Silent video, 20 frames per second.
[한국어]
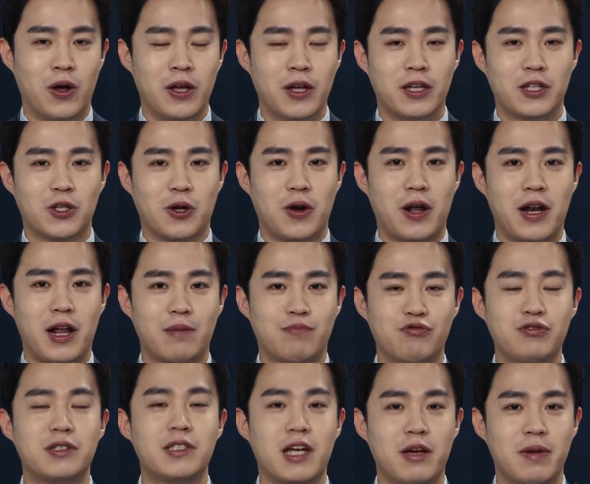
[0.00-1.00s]
전화나
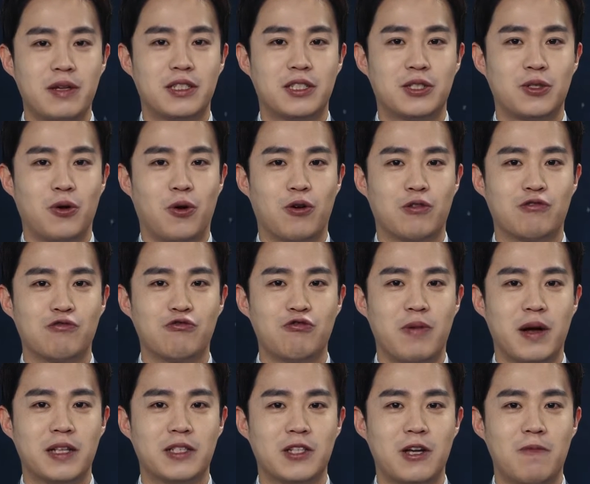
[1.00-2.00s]
문자 메시지로
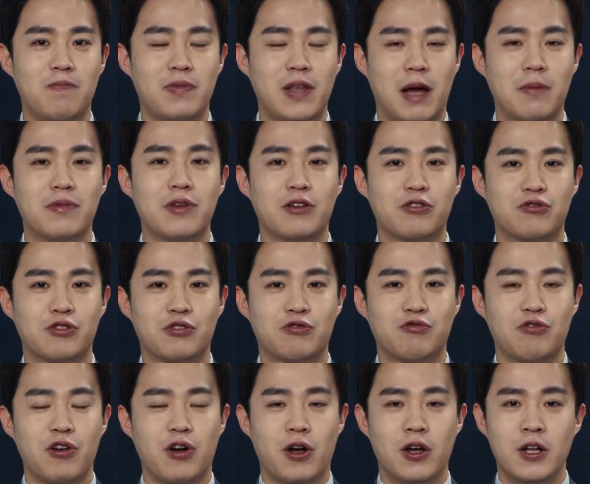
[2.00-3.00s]
궁금한 점
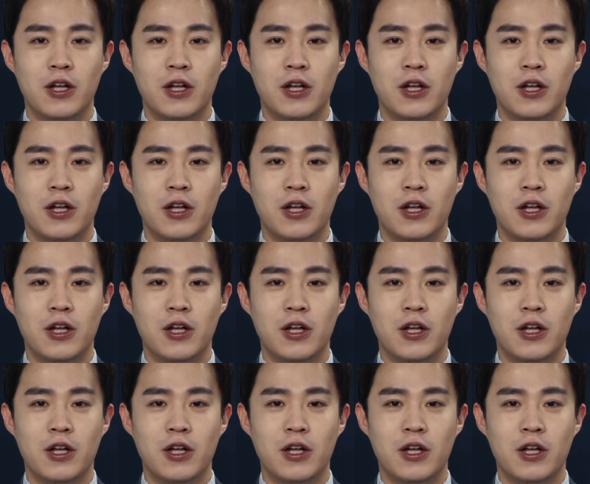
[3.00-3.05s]
남겨주시고요.